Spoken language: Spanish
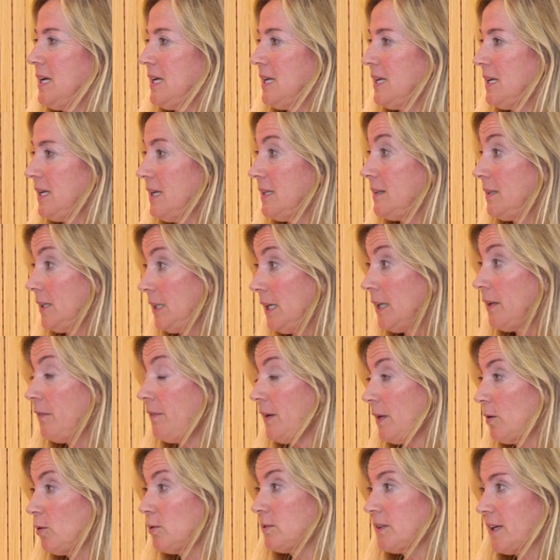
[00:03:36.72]
eh, tiene
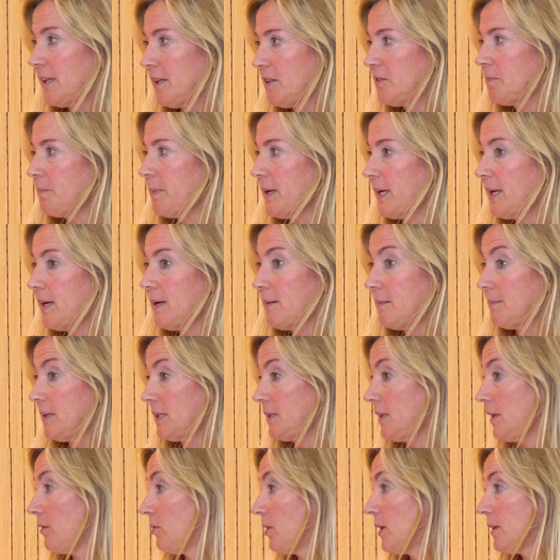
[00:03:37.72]
dificultades para
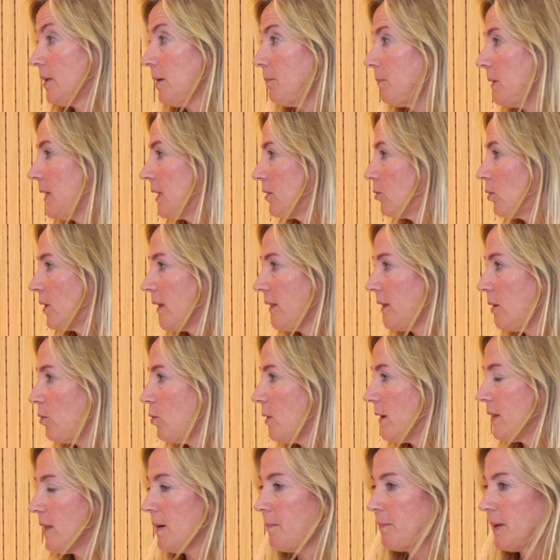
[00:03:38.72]
mantener una temperatura
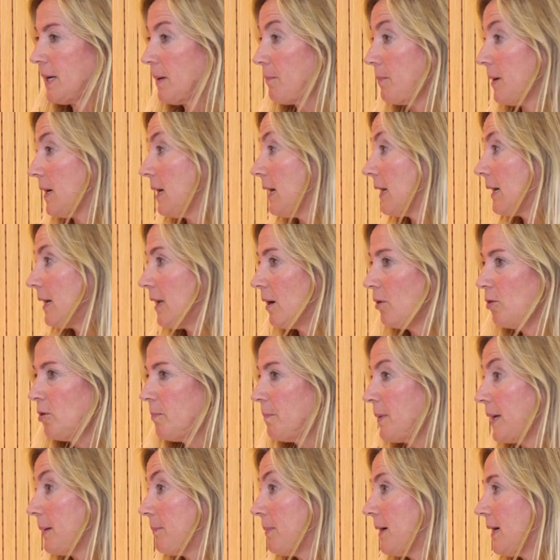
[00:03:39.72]
adecuada, para pagar la luz,
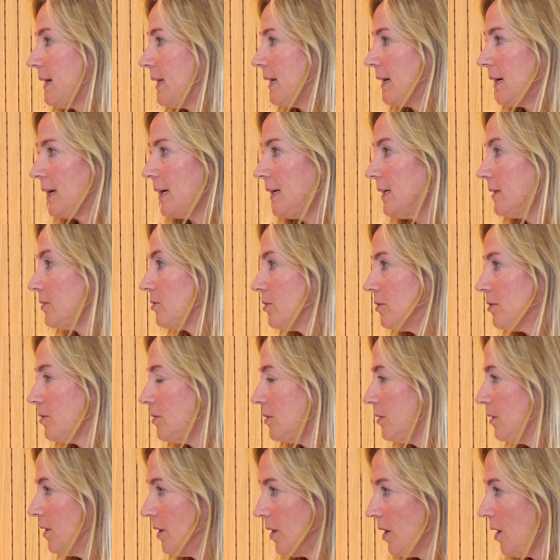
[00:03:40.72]
para pagar el gas
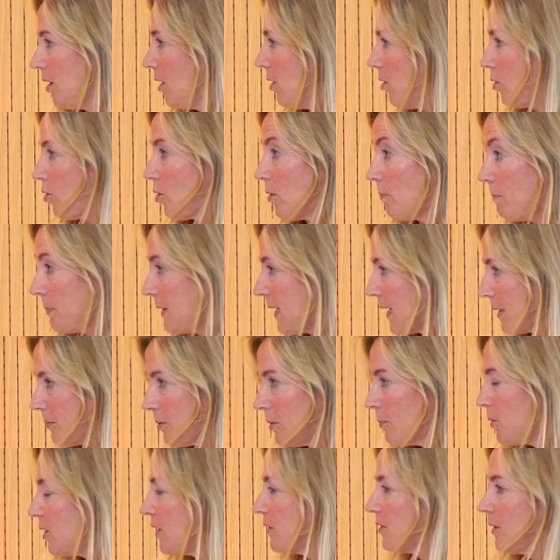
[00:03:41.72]
o, comprar
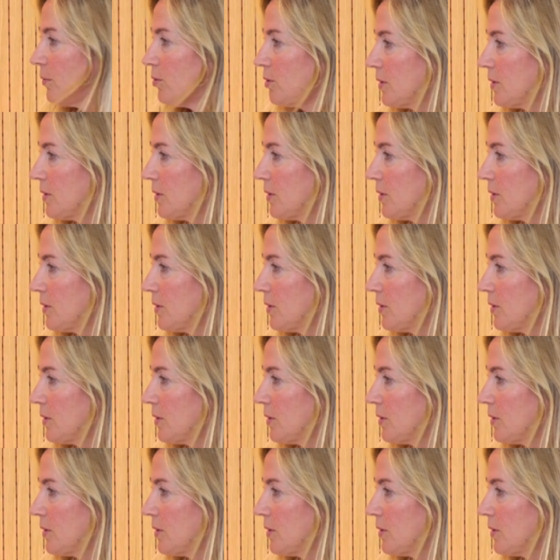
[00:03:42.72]
bombonas de